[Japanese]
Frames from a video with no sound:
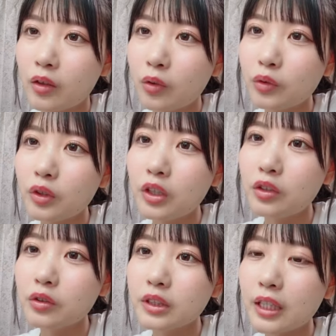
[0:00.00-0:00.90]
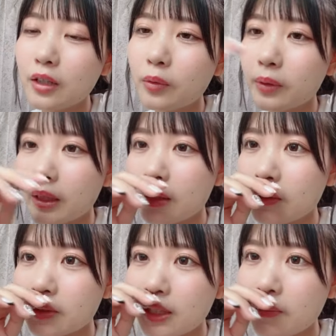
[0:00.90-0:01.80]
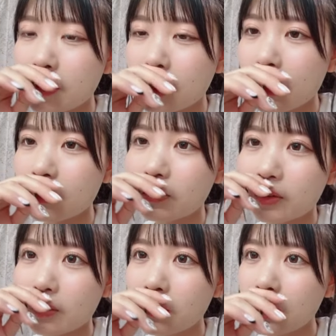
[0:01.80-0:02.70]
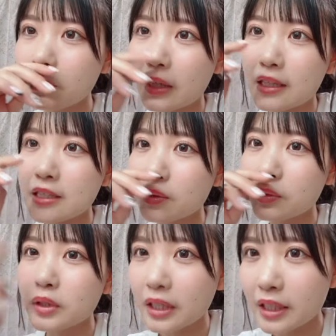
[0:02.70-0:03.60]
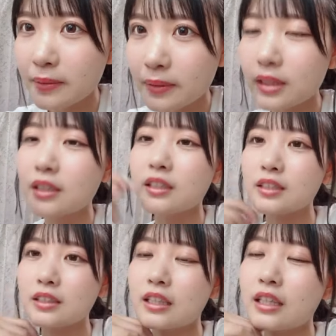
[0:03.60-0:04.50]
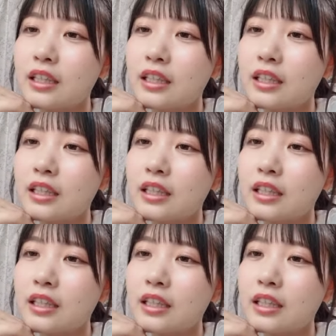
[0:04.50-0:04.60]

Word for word: 本当に流星が多いね流星見たいっていうのがミキもね実は流星が一番好きです